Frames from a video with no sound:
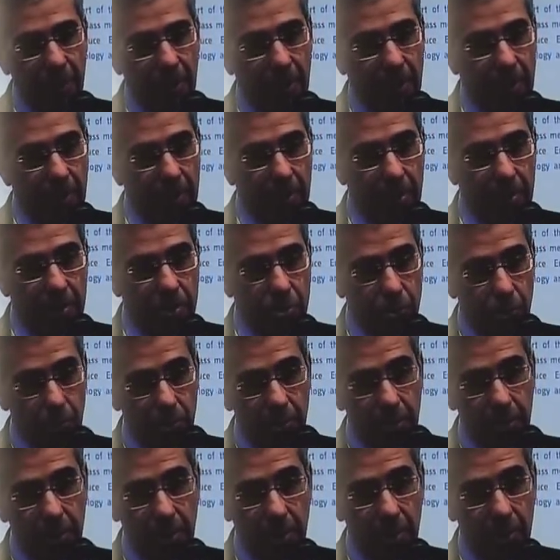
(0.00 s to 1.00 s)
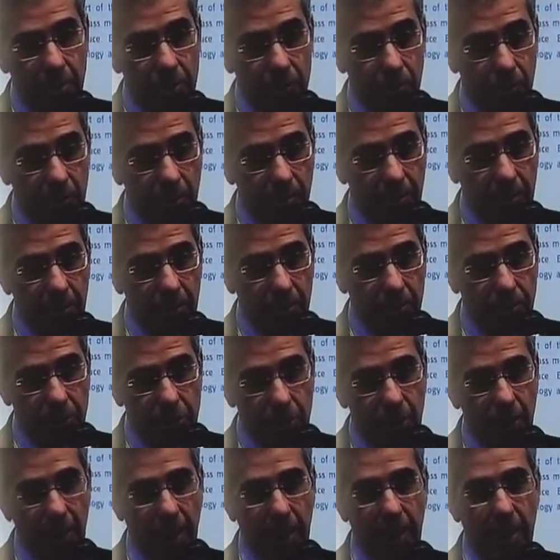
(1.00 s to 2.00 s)
per la, i disturbi dello
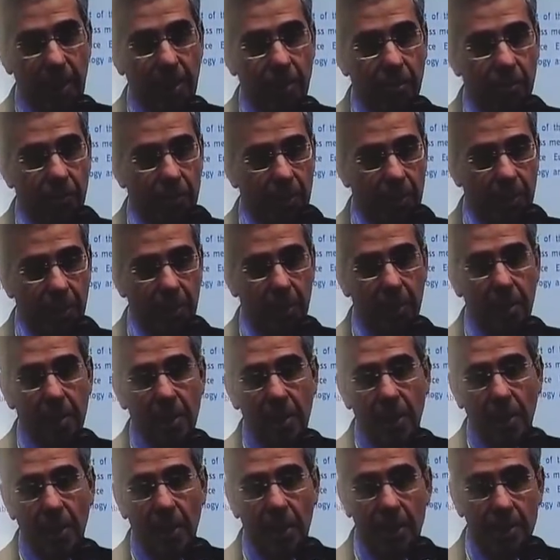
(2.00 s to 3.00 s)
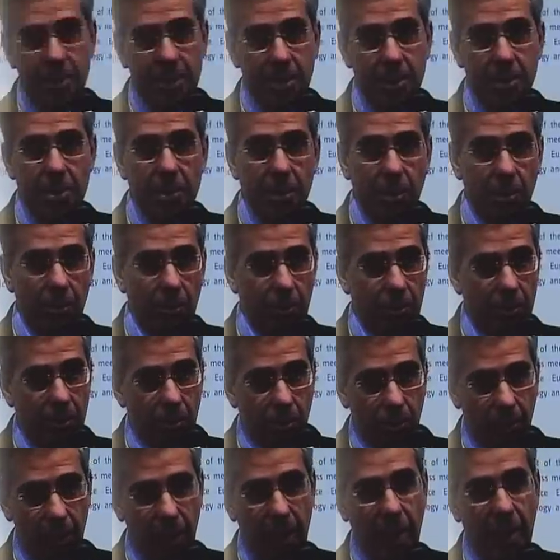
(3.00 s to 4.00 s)
svuotamento vescicale, quindi alzarsi di
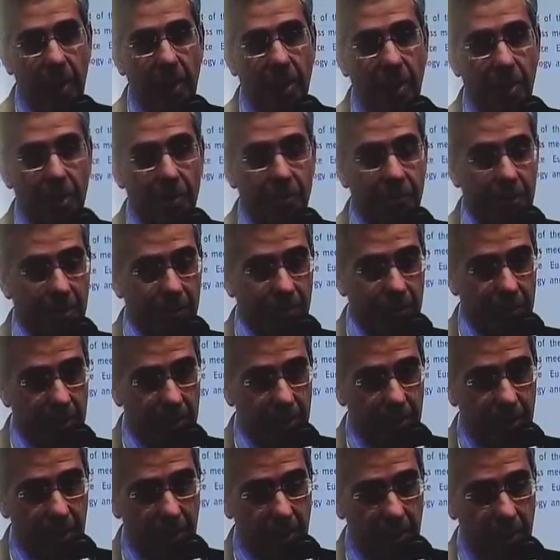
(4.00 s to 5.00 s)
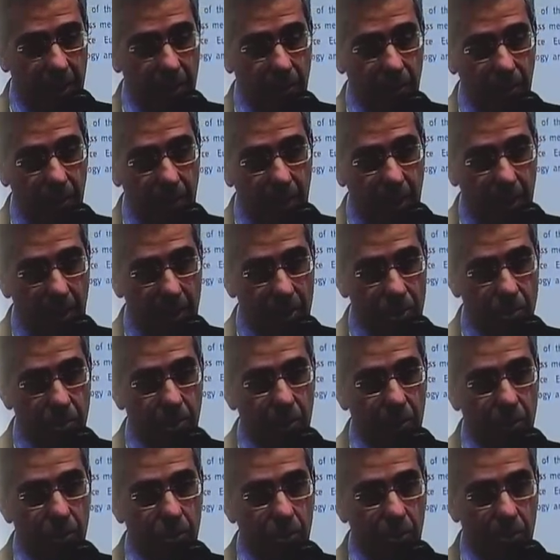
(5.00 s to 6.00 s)
notte a urinare, far fatica a urinare
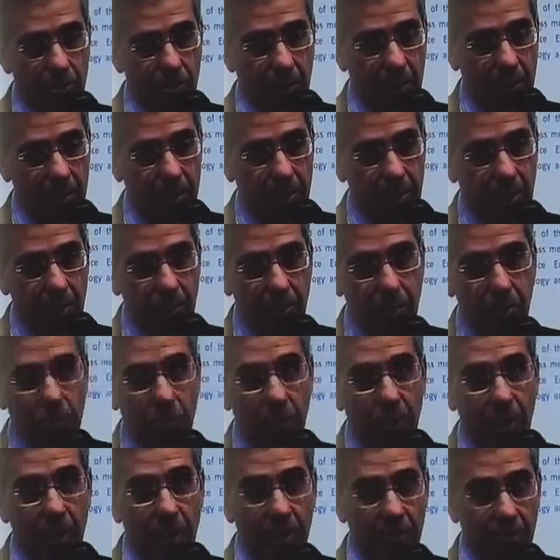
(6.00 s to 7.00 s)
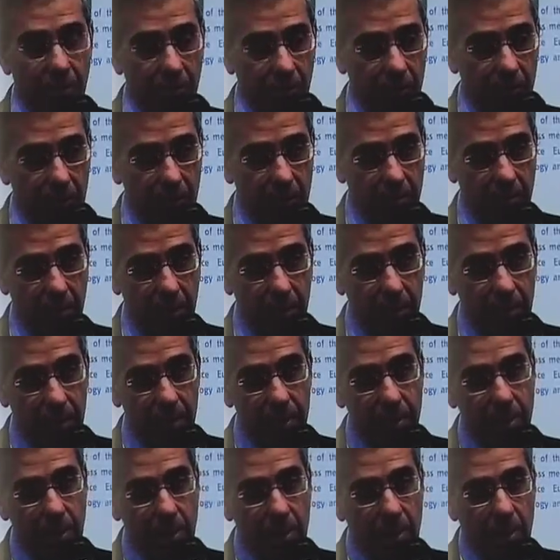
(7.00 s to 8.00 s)
soprattutto al mattino, urinare
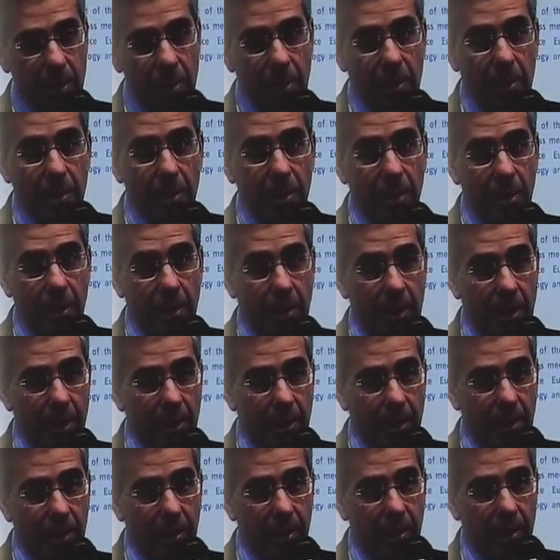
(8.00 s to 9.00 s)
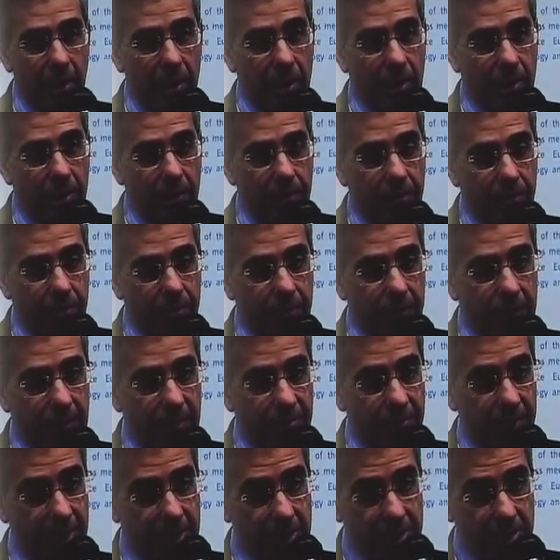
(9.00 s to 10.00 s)
frequentemente, che è la,
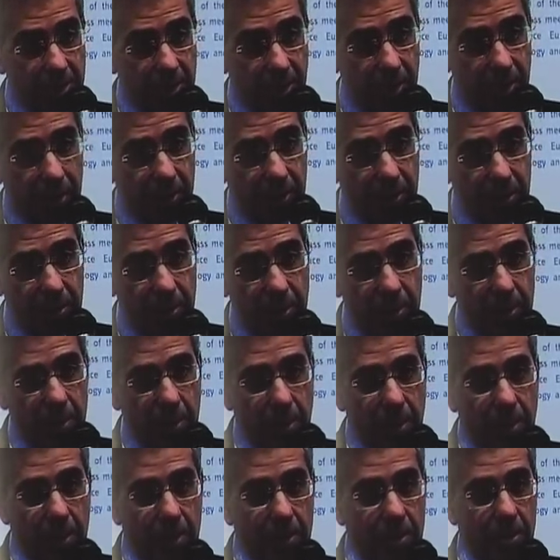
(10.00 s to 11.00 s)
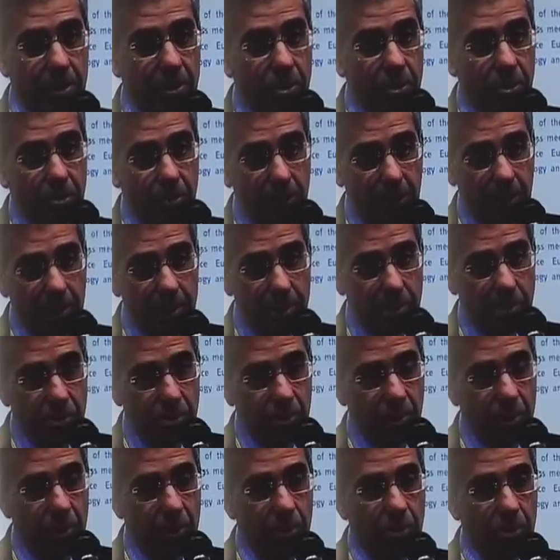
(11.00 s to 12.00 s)
la finasteride in
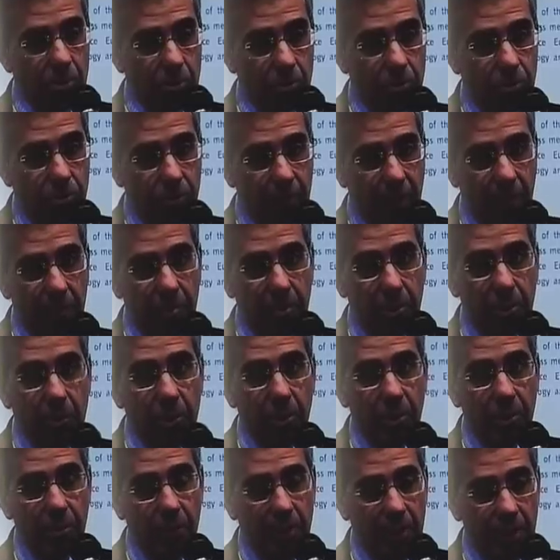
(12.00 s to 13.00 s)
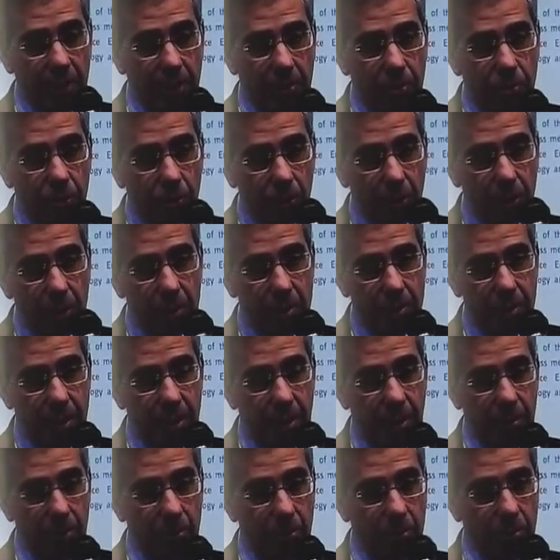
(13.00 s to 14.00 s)
combinazione con un farmaco che viene
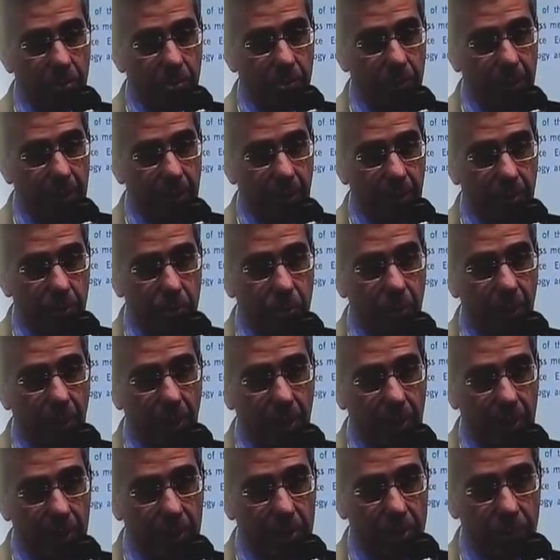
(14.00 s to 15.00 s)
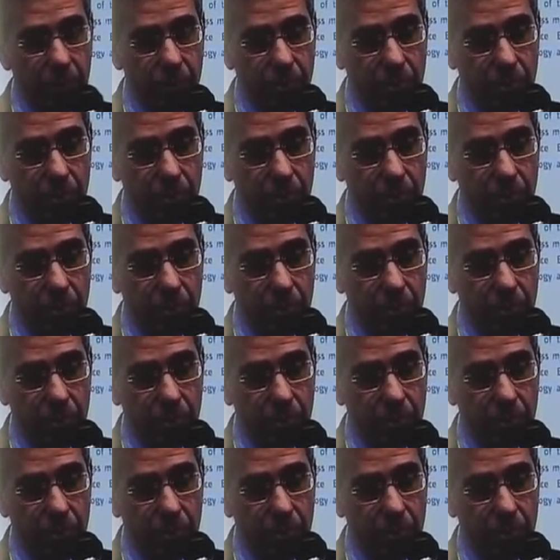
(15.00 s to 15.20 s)
utilizzato per curare la